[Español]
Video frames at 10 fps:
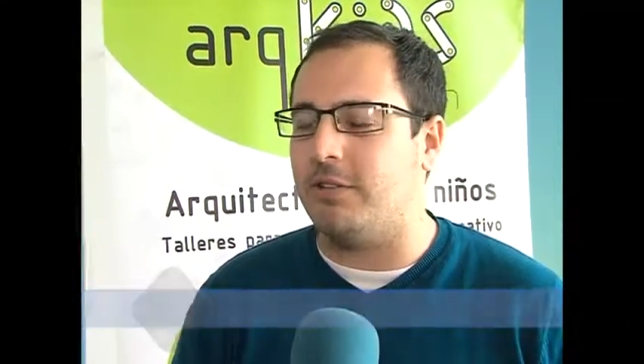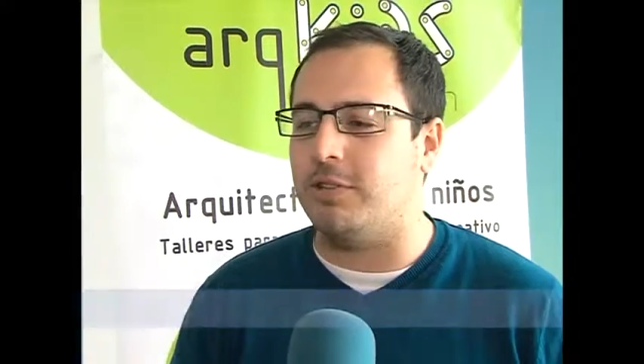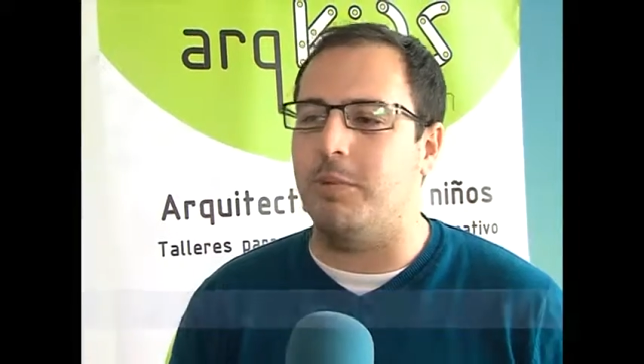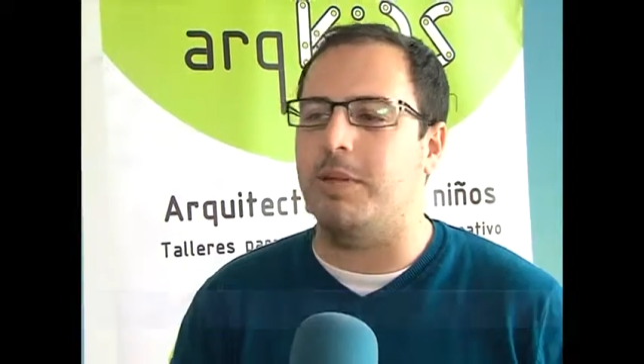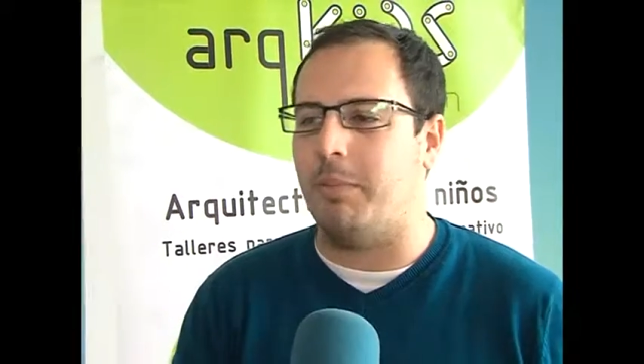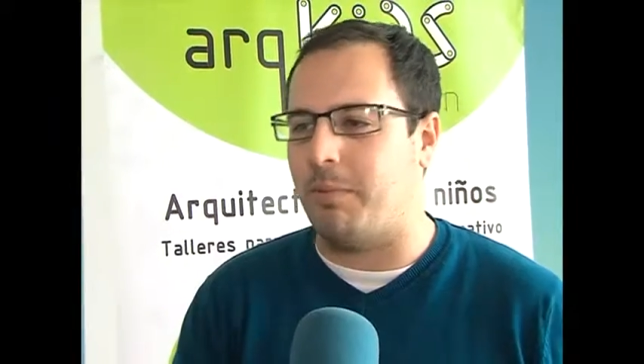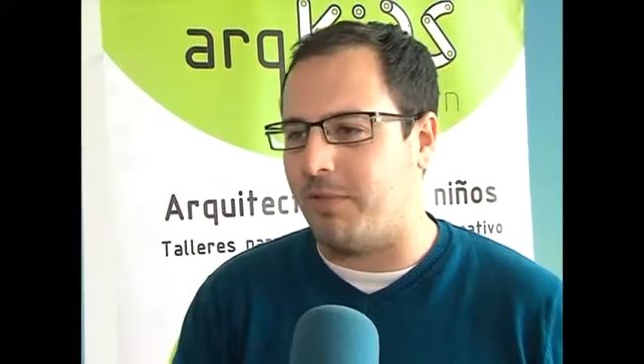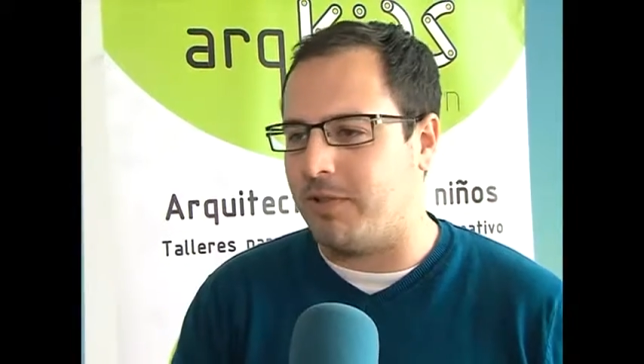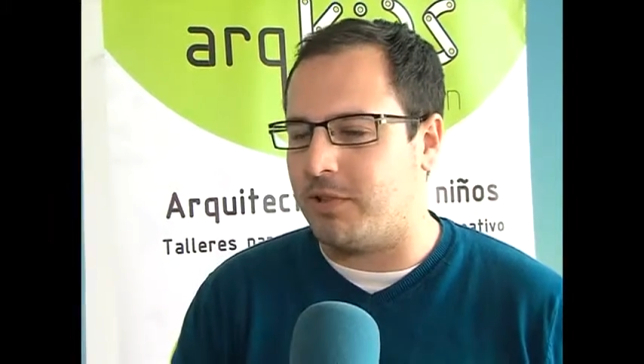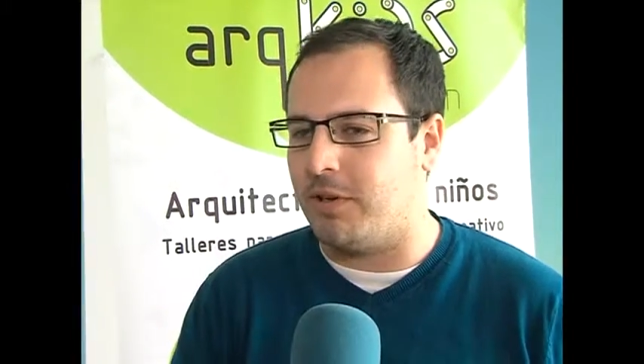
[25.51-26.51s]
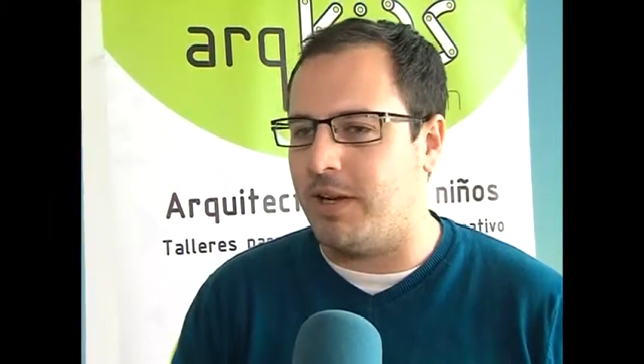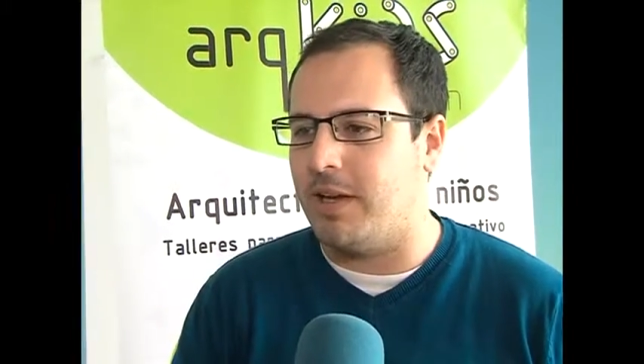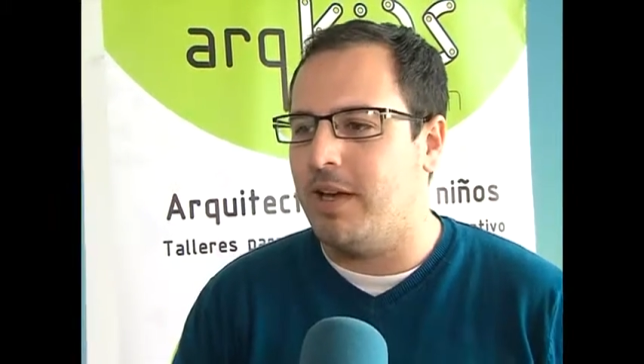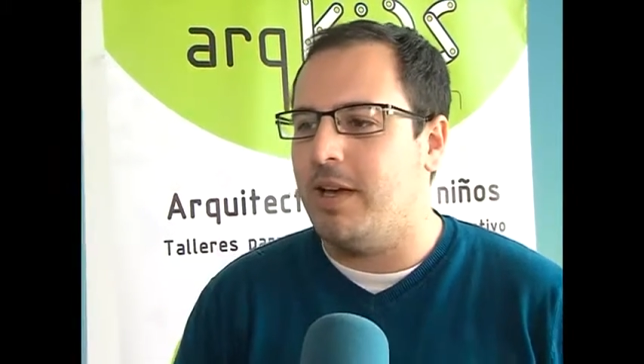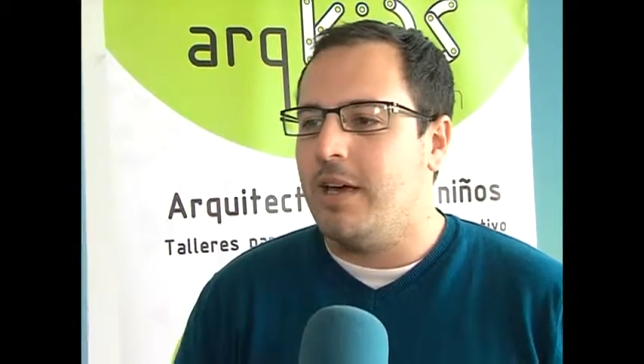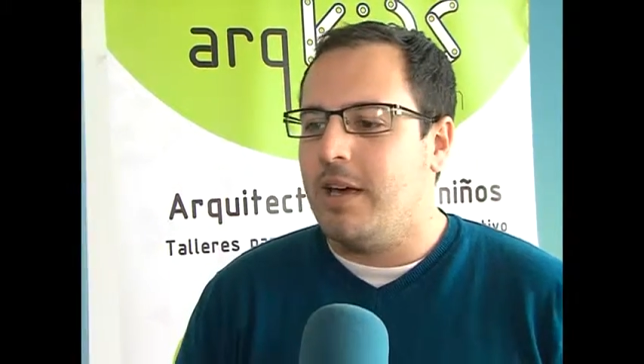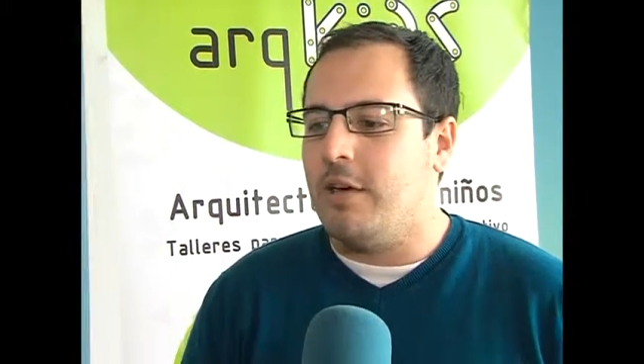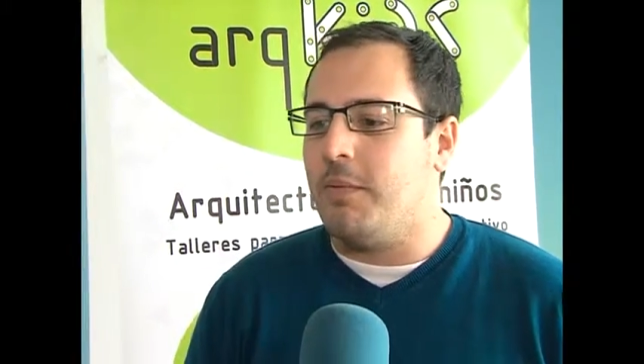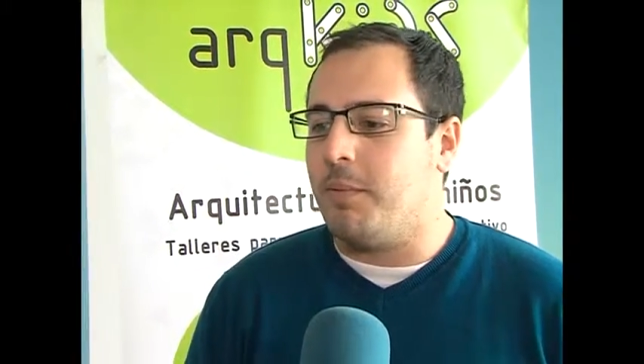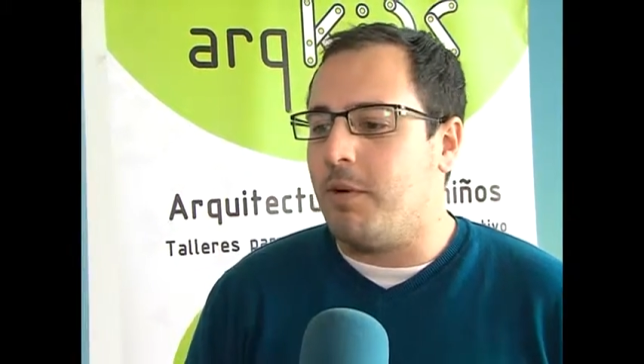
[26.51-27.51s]
somos también profesores y
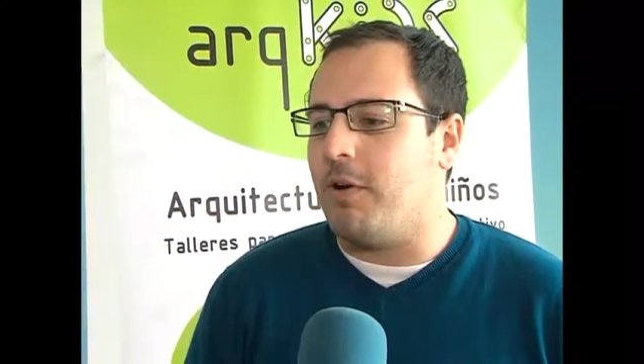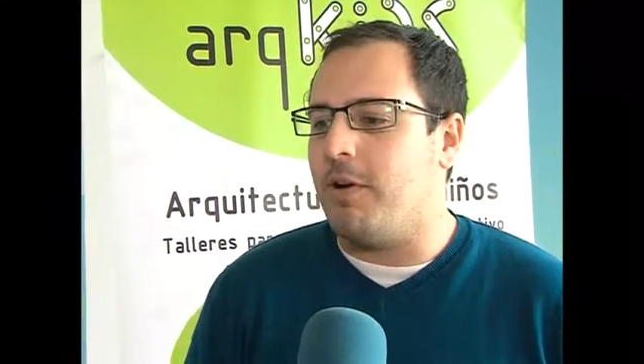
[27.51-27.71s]
un poco